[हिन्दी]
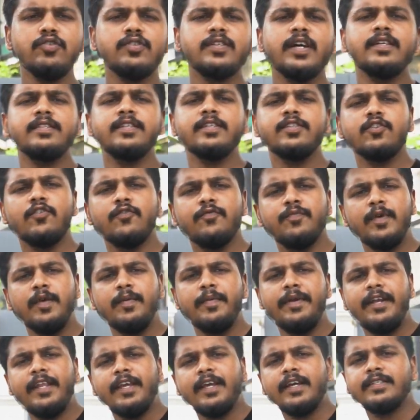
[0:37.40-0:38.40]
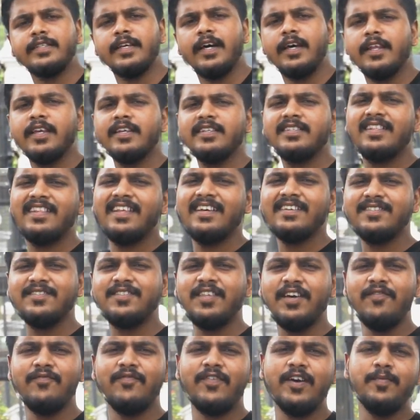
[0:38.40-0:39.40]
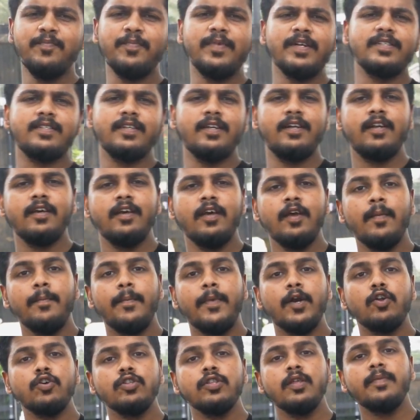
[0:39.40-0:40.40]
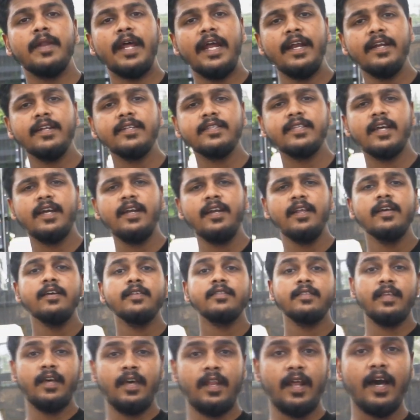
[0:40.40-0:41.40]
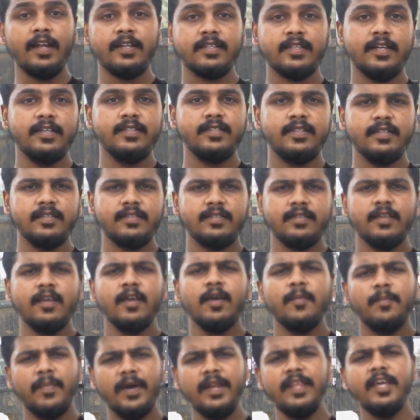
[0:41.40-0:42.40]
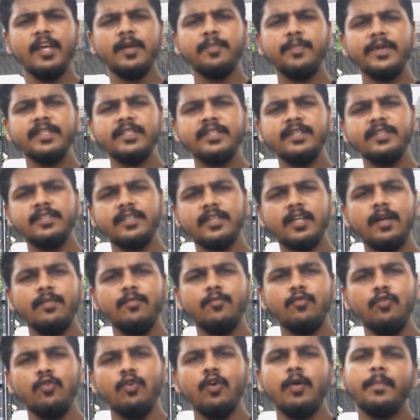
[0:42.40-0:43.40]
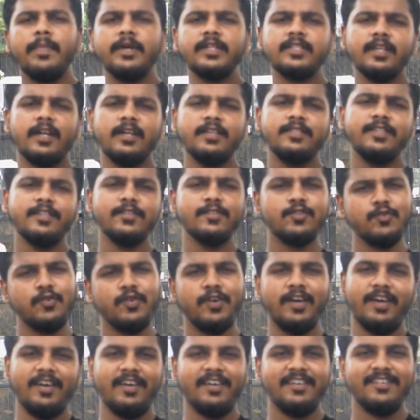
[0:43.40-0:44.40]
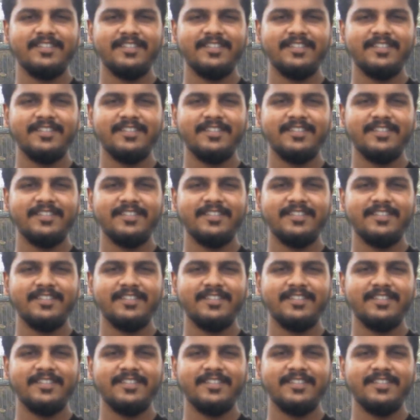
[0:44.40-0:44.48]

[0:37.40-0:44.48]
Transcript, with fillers: नो चांसेस ऑफ मी मीटिंग एस आर के इज लेस देन वन परसेंट बट ऑन द ब्राइटर साइड देर आर चांसेस भले एक परसेंट से कम हो पर चांसेस तो है